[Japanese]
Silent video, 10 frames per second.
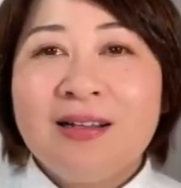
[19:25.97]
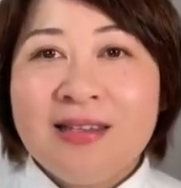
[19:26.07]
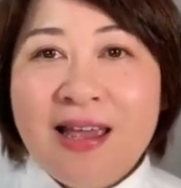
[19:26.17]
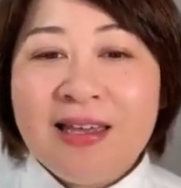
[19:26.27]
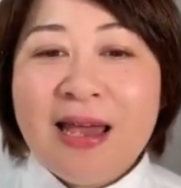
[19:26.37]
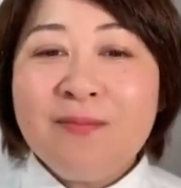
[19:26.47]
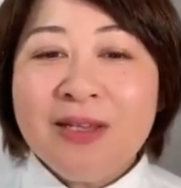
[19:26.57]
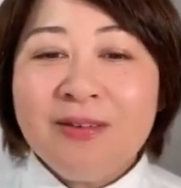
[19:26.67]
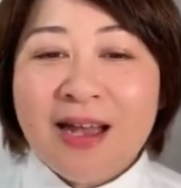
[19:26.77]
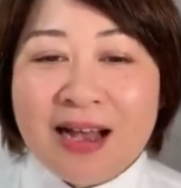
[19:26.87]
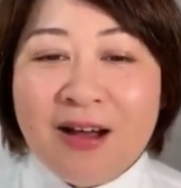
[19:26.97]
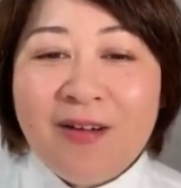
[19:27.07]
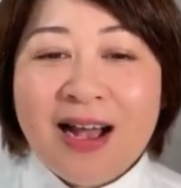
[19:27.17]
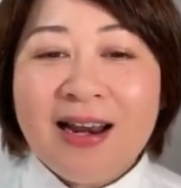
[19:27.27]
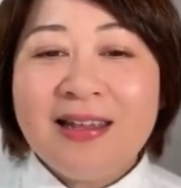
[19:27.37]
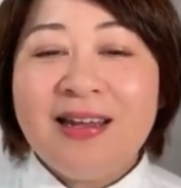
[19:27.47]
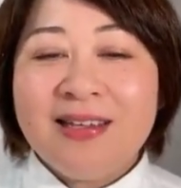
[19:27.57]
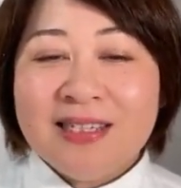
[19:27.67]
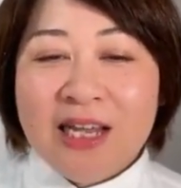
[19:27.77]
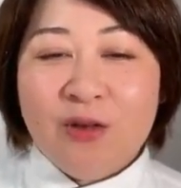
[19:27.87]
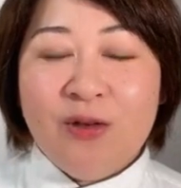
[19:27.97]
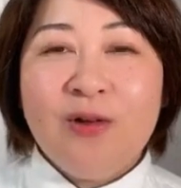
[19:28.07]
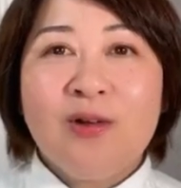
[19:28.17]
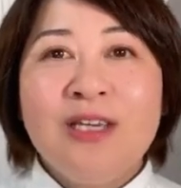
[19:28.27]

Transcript: ね、現場の中はわからないんですけど、